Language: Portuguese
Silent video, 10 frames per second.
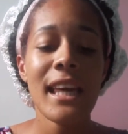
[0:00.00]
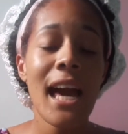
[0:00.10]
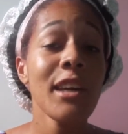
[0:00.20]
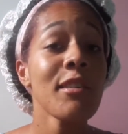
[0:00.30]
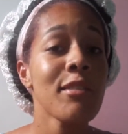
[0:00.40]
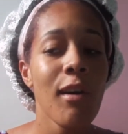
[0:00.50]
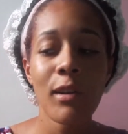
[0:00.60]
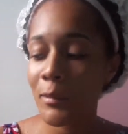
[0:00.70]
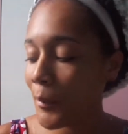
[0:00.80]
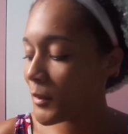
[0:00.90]
E aí eu
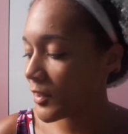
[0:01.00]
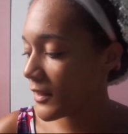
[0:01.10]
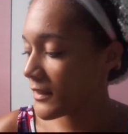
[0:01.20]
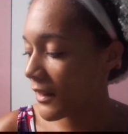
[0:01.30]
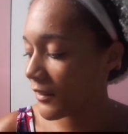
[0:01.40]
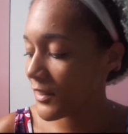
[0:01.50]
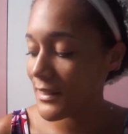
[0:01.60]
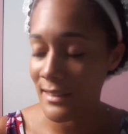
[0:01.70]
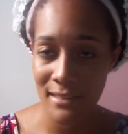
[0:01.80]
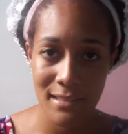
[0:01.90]
volto pra mostrar essa aula a
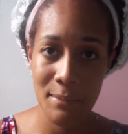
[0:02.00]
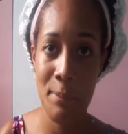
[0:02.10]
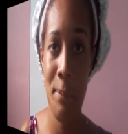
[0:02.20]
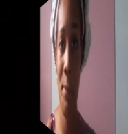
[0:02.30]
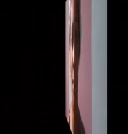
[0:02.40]
vocês.